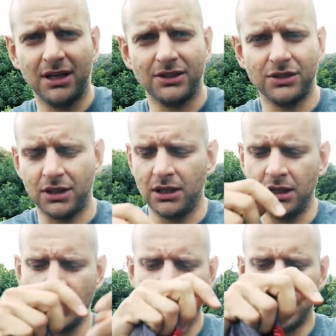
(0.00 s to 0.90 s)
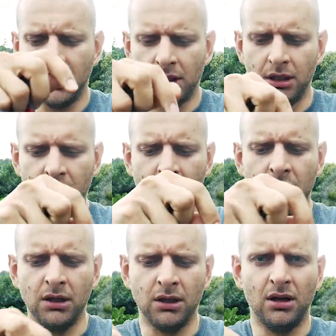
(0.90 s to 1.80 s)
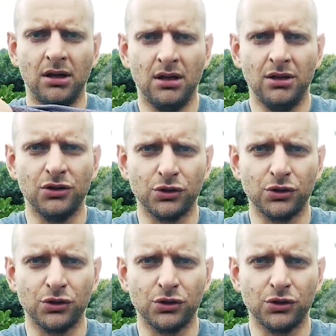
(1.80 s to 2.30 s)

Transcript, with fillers: gacie, i, i, i i